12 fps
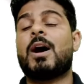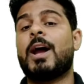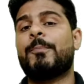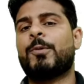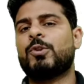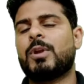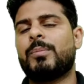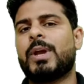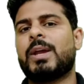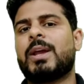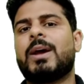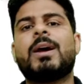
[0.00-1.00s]
हाइपोथर्मिया
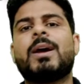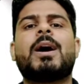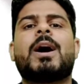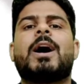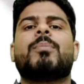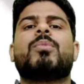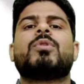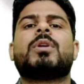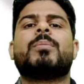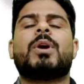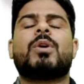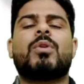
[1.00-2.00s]
क्या है
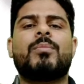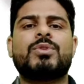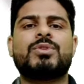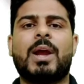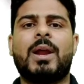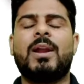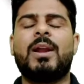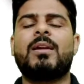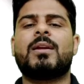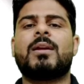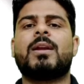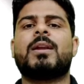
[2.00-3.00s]
हाइपोथर्मिया को हम साइलेंट
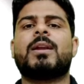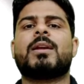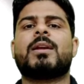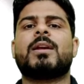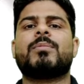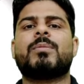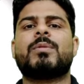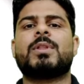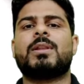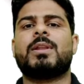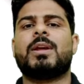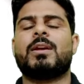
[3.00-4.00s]
किलर के नाम से भी
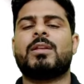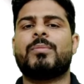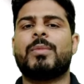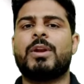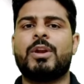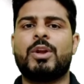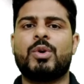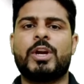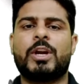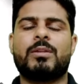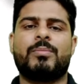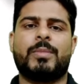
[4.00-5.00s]
जानते हैं किसमें
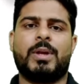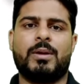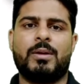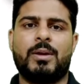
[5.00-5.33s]
नियोनेट्स में